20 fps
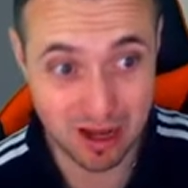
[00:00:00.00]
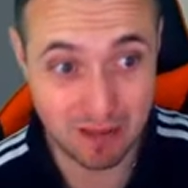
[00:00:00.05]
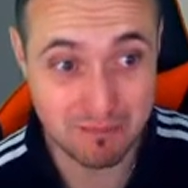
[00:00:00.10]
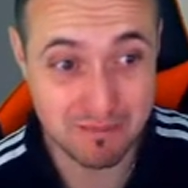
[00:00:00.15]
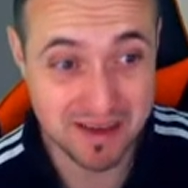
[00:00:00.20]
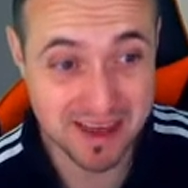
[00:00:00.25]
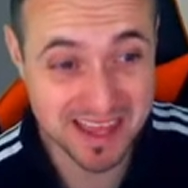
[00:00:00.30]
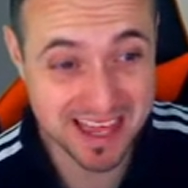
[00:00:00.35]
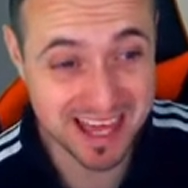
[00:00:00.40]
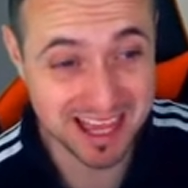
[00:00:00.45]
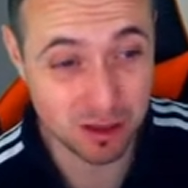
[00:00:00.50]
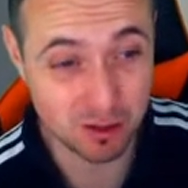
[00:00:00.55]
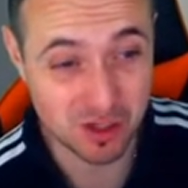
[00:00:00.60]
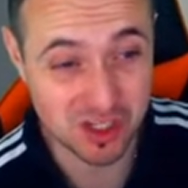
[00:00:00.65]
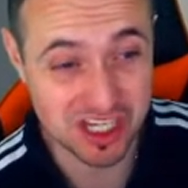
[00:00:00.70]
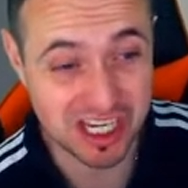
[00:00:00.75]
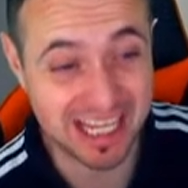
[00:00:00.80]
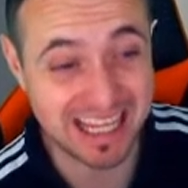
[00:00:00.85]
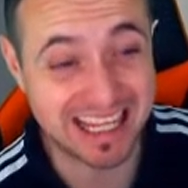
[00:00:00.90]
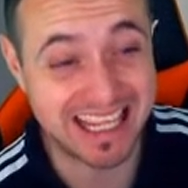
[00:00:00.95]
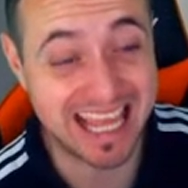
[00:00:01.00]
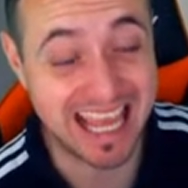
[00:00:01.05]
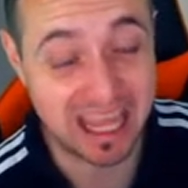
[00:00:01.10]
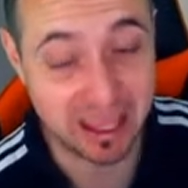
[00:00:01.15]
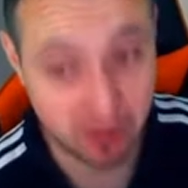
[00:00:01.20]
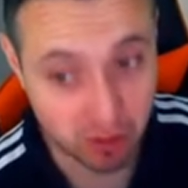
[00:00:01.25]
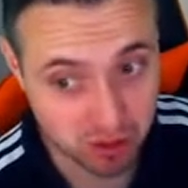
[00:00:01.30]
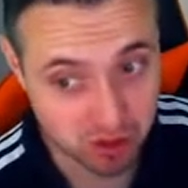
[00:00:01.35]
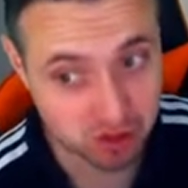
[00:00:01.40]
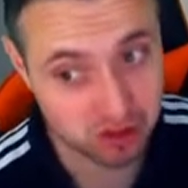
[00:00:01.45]
media de
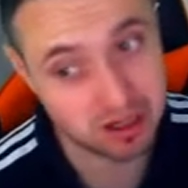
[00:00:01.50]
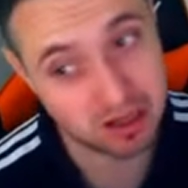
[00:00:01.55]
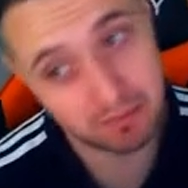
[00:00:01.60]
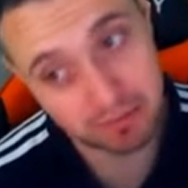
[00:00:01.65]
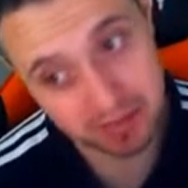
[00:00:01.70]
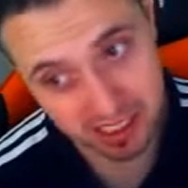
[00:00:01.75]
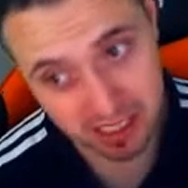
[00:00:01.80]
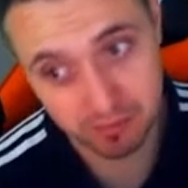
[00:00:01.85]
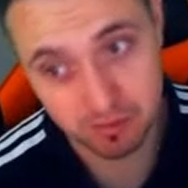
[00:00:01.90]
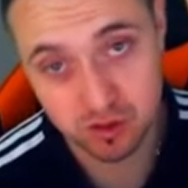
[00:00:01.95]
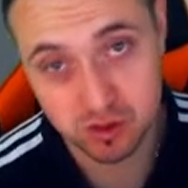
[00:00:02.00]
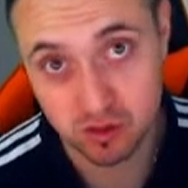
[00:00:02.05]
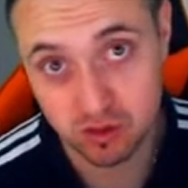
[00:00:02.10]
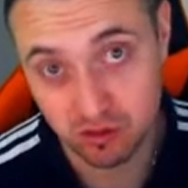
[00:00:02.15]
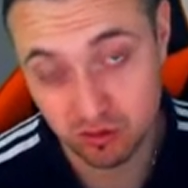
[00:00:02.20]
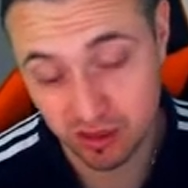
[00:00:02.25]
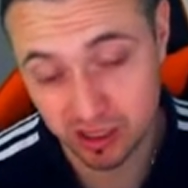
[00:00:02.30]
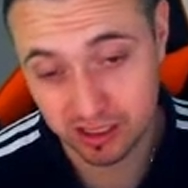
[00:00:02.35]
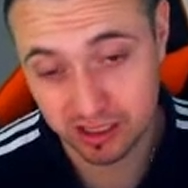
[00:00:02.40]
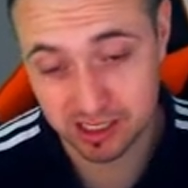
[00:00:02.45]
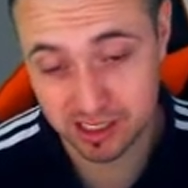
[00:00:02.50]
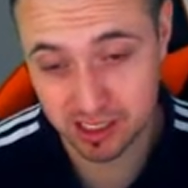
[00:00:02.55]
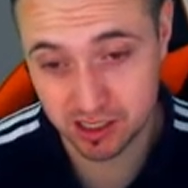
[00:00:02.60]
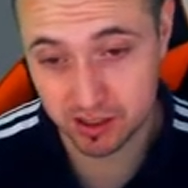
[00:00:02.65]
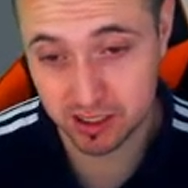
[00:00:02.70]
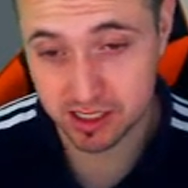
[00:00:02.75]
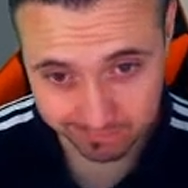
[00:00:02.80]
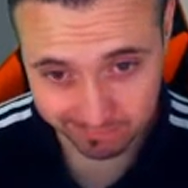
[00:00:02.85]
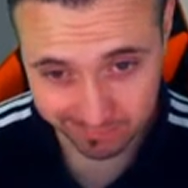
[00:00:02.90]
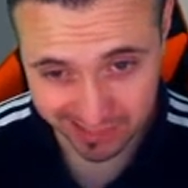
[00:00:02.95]
88. Ya empezamos con los fuertes,
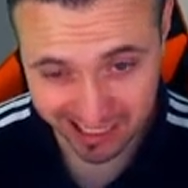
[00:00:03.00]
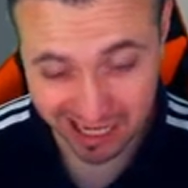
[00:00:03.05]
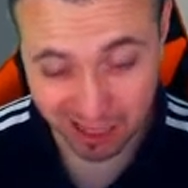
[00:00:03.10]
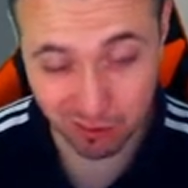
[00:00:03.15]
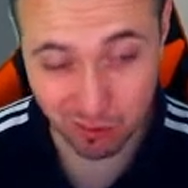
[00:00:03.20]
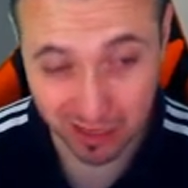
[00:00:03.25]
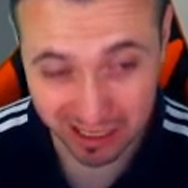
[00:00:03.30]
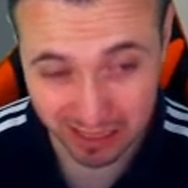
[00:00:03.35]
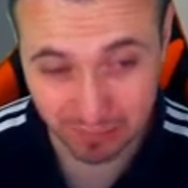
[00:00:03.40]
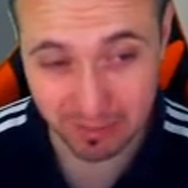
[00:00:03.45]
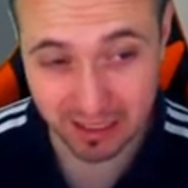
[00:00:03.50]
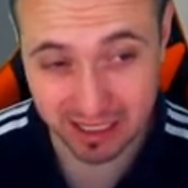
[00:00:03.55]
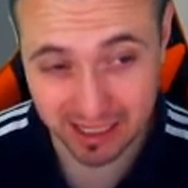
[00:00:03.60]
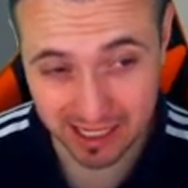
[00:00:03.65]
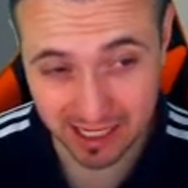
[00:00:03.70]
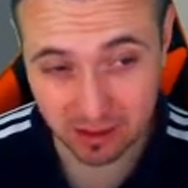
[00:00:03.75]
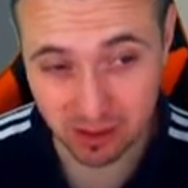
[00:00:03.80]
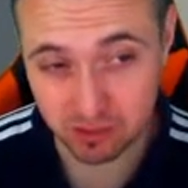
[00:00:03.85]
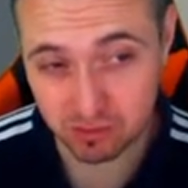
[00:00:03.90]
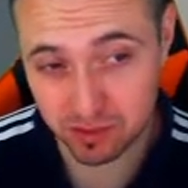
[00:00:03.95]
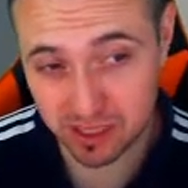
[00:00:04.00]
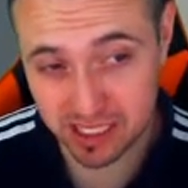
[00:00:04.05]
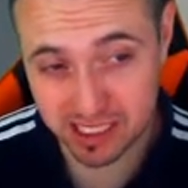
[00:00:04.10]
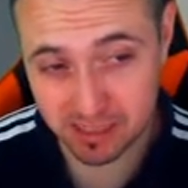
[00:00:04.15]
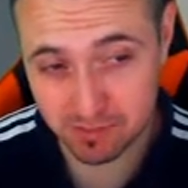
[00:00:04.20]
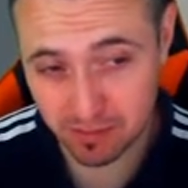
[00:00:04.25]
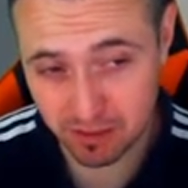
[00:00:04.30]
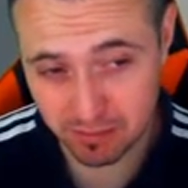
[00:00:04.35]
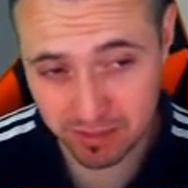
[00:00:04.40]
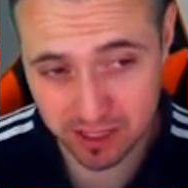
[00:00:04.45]
señores. La cuarta plantilla nos pide
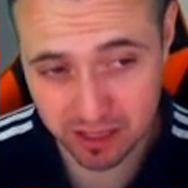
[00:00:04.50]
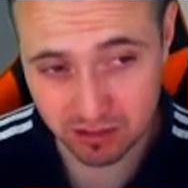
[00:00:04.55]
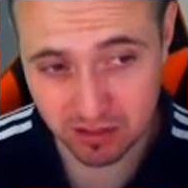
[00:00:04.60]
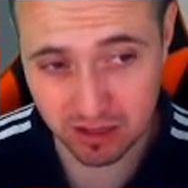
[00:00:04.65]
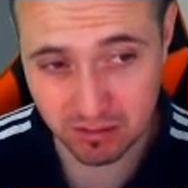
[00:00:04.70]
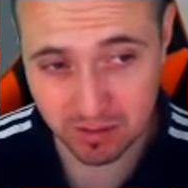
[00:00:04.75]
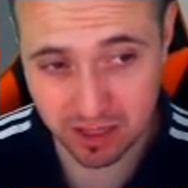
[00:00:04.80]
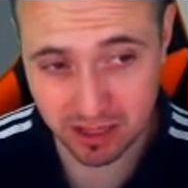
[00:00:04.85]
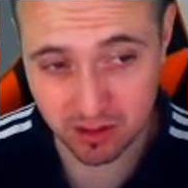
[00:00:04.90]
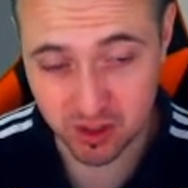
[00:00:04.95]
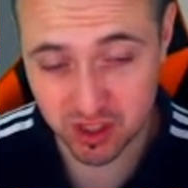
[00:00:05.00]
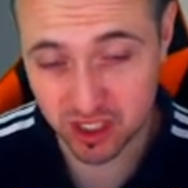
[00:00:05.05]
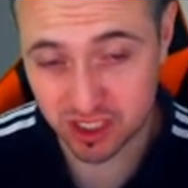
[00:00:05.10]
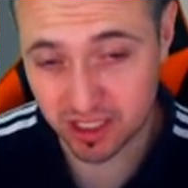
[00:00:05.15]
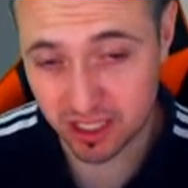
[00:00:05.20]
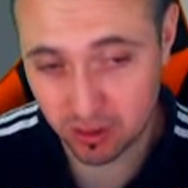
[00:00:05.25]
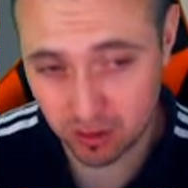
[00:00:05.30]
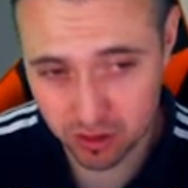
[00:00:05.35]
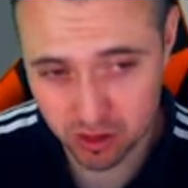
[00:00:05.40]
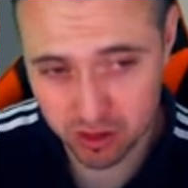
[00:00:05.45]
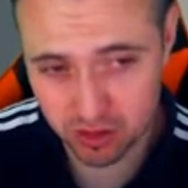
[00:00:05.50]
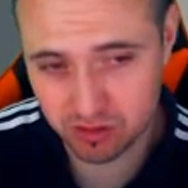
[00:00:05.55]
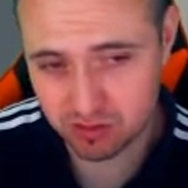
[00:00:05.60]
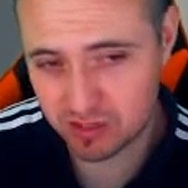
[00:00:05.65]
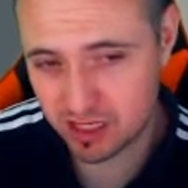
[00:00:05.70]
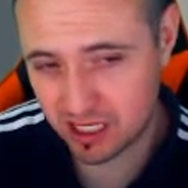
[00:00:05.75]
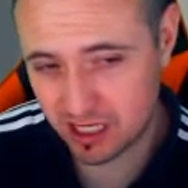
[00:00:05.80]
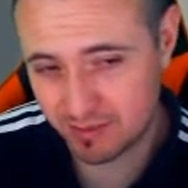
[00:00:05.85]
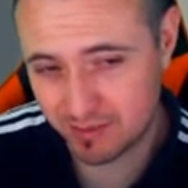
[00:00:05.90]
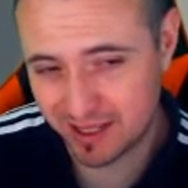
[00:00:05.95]
simplemente una media de 88 y
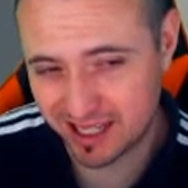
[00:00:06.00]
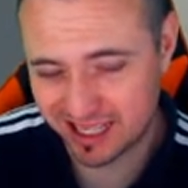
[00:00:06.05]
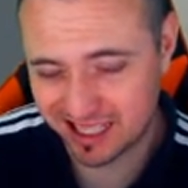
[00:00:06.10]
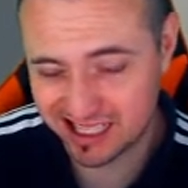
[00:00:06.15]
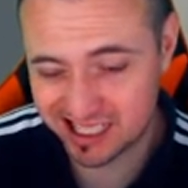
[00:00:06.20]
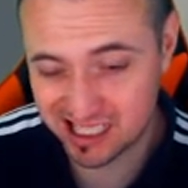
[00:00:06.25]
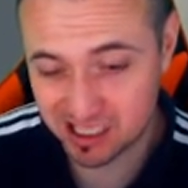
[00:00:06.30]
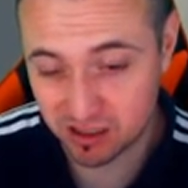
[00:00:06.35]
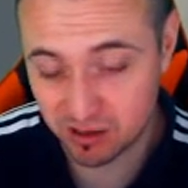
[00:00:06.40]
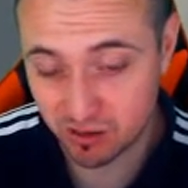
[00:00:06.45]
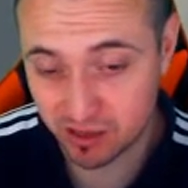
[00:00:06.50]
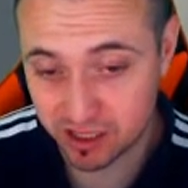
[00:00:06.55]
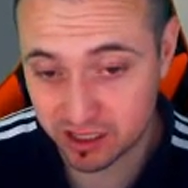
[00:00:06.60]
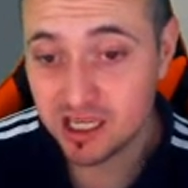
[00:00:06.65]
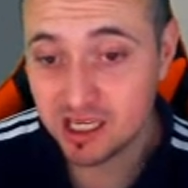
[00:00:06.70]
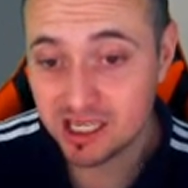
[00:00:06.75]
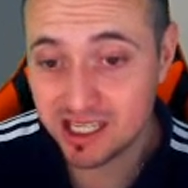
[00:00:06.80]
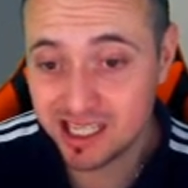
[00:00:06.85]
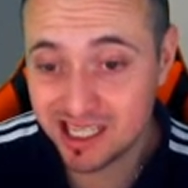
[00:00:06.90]
una química de 50.